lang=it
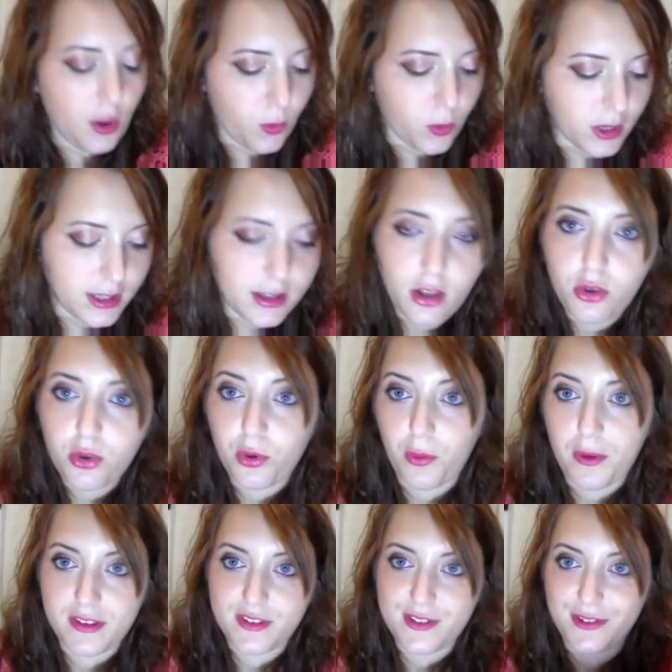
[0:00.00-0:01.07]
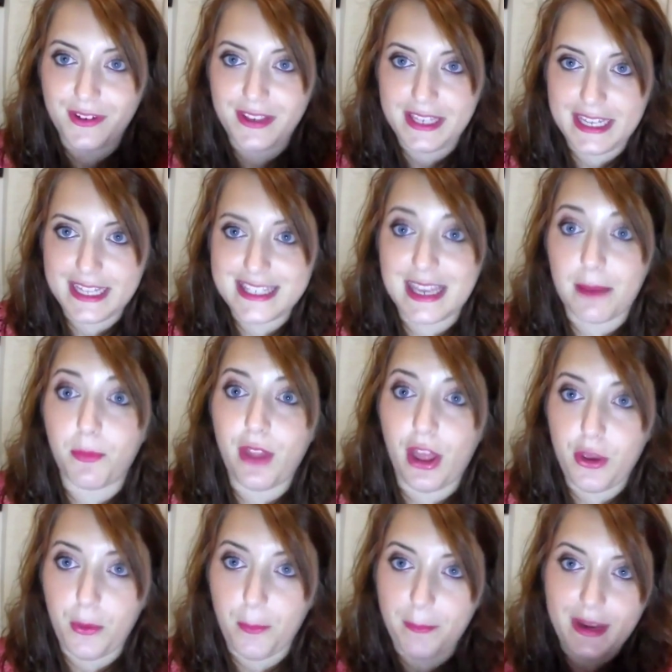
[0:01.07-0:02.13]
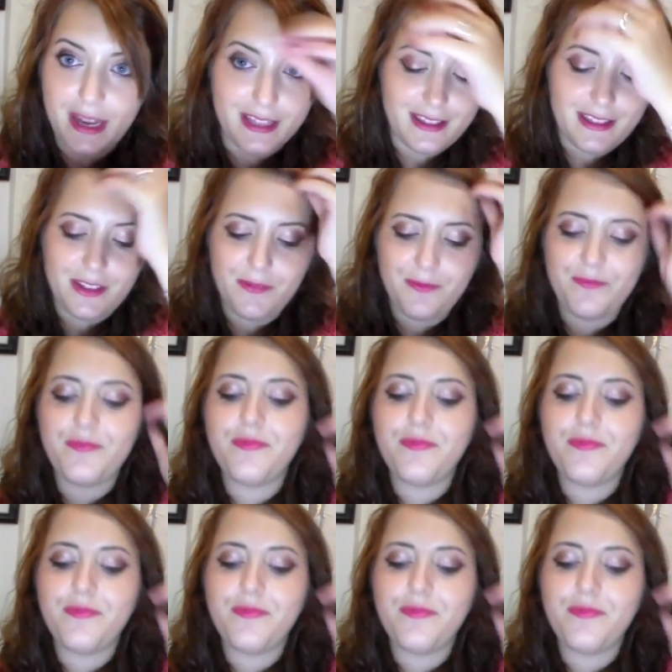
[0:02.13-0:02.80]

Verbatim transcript: e quindi detto questo iniziamo dagli ombretti